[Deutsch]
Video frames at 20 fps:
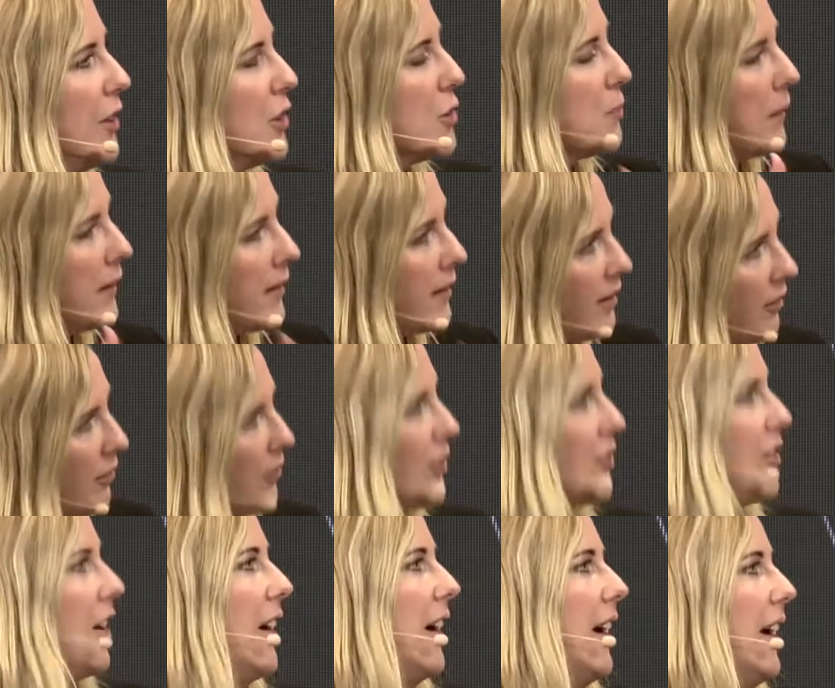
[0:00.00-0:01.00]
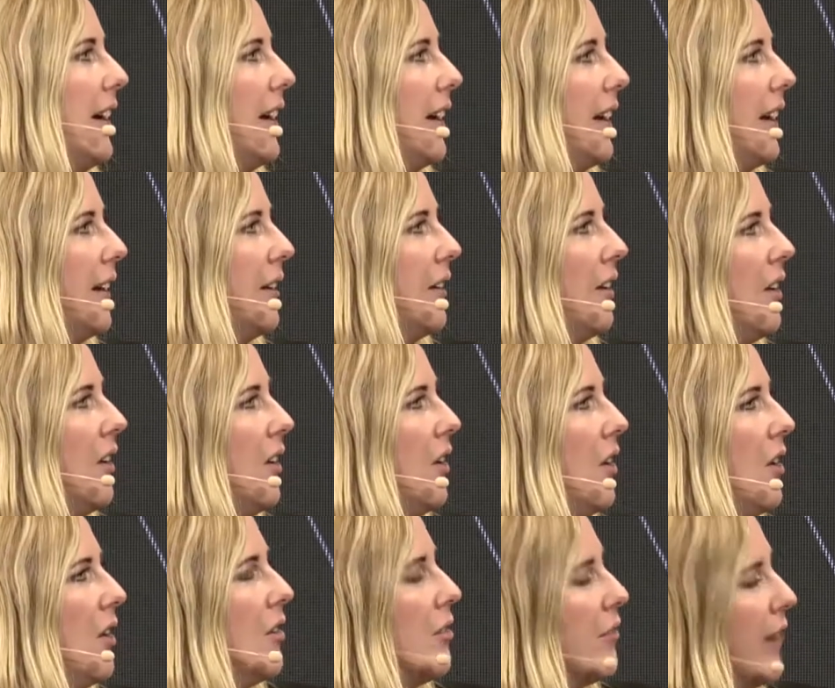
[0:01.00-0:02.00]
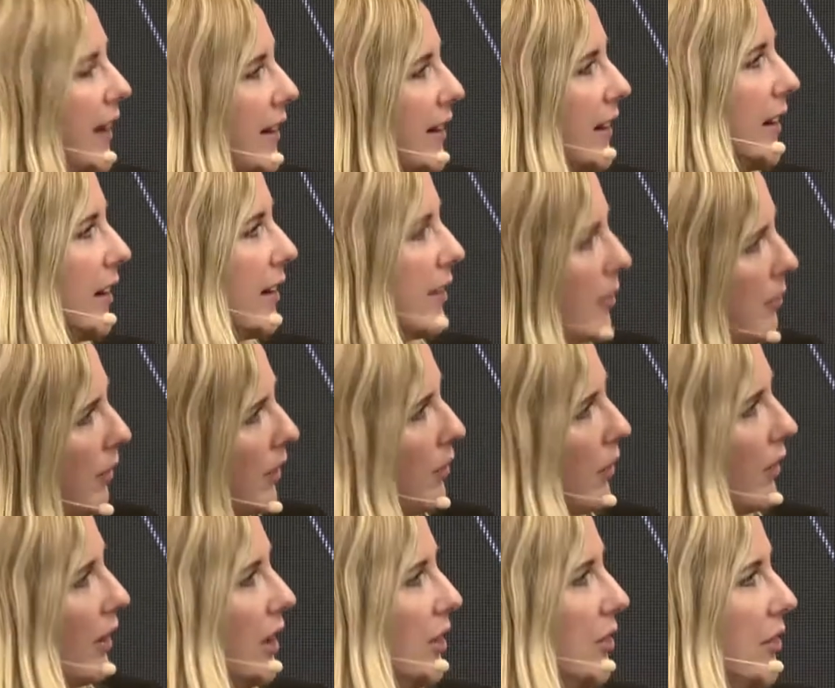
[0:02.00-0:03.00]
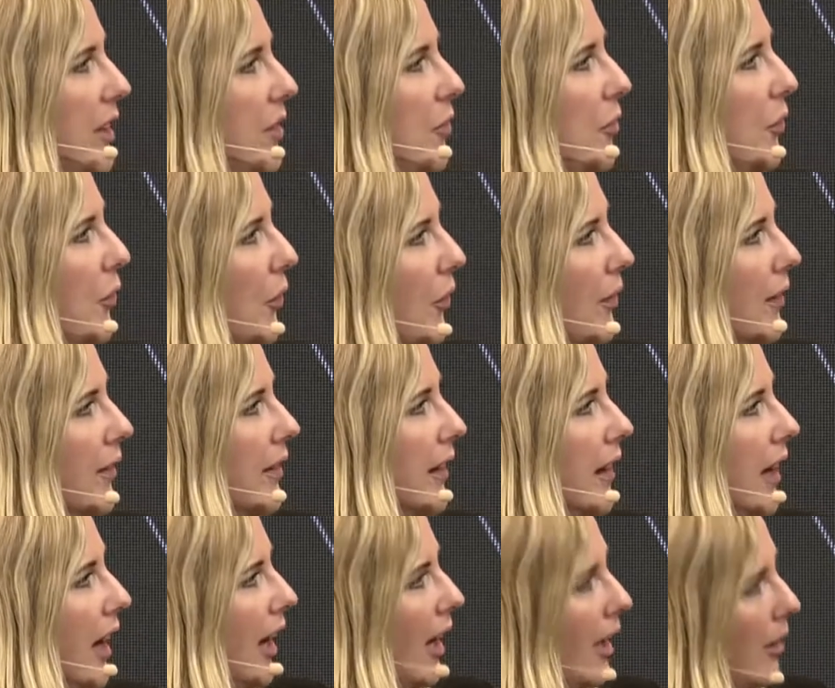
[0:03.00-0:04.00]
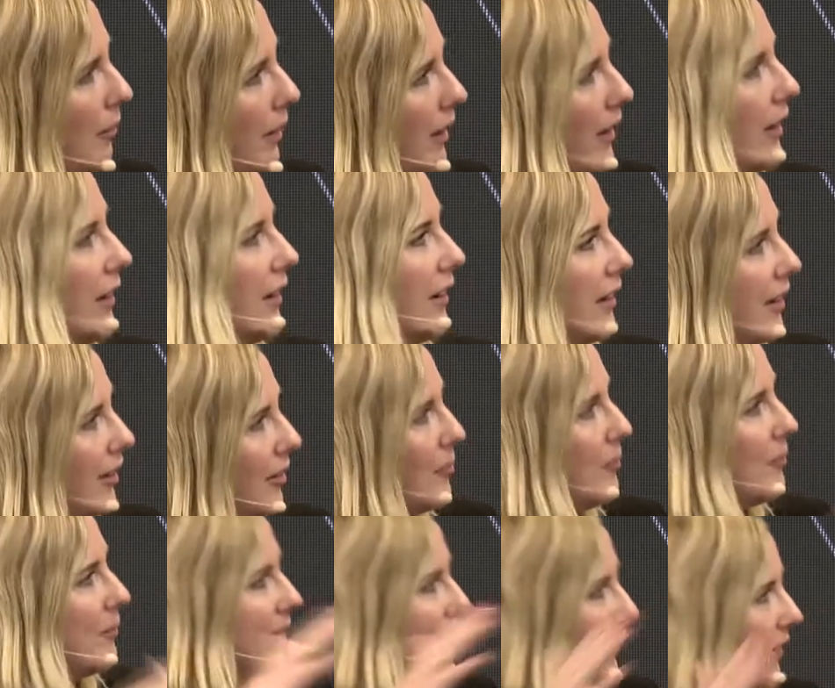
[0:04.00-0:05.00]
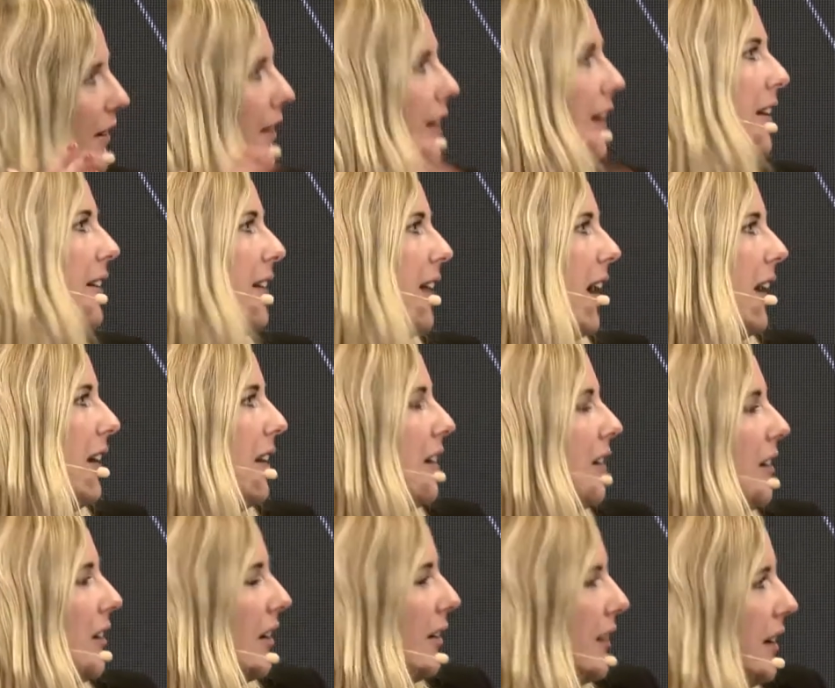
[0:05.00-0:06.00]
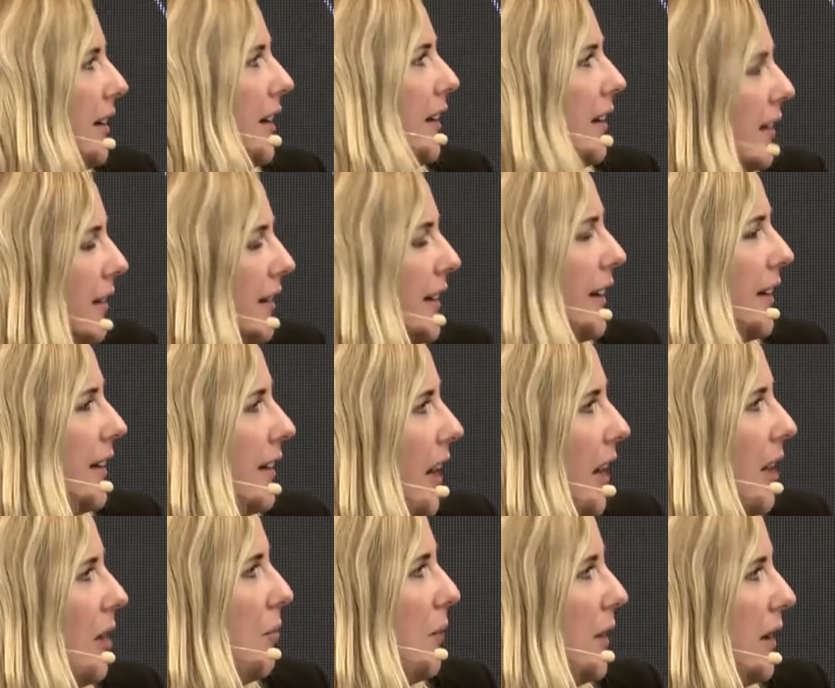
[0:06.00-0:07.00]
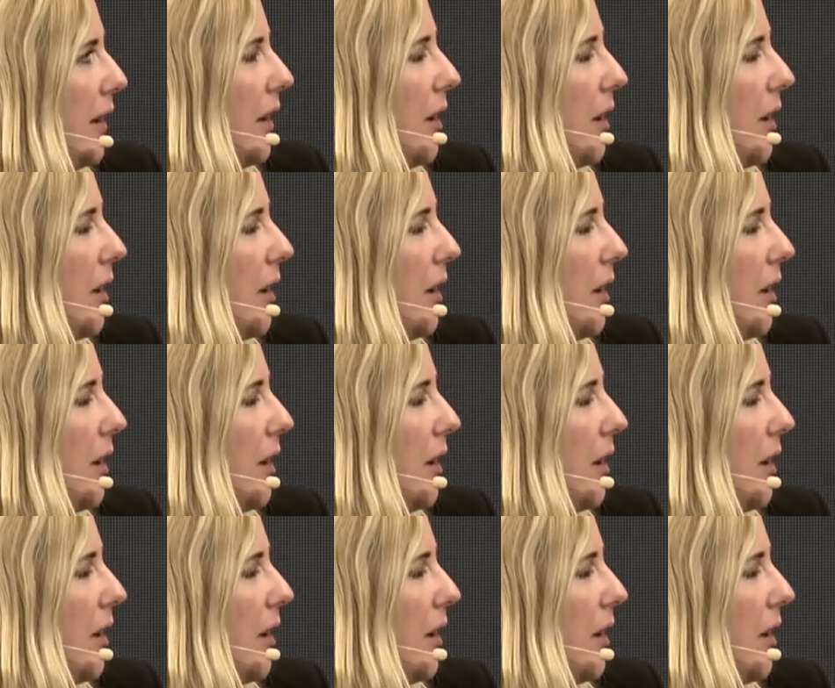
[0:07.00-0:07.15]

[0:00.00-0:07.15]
spezifischer reingehen. Fernsehen ist immer noch relevant für uns, aber ähm, die, digitalen, die, die, digitalen Medien